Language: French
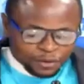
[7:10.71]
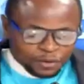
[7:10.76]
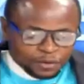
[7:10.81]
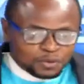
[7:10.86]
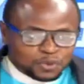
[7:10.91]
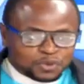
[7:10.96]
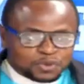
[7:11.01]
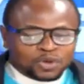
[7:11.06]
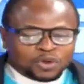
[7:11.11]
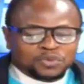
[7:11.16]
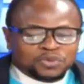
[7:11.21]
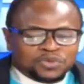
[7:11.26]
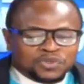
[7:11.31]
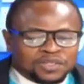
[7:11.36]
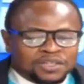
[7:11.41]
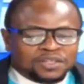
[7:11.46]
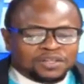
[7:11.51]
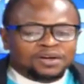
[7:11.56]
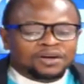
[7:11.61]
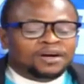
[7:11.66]
Nous sommes
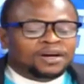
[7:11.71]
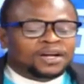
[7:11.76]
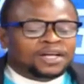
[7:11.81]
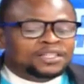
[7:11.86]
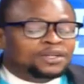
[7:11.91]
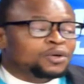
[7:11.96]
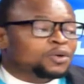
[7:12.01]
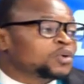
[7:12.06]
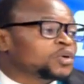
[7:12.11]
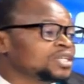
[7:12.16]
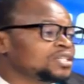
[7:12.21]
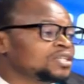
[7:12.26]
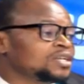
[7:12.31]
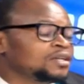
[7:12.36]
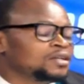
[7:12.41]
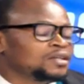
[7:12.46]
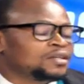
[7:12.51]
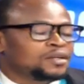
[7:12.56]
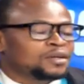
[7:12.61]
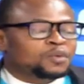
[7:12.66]
ici dans la théorie des
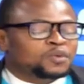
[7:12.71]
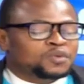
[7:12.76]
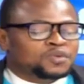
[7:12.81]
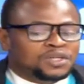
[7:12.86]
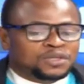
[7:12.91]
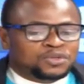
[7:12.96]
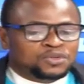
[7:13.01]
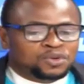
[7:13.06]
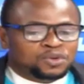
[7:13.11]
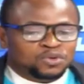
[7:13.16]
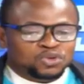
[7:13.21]
négociations.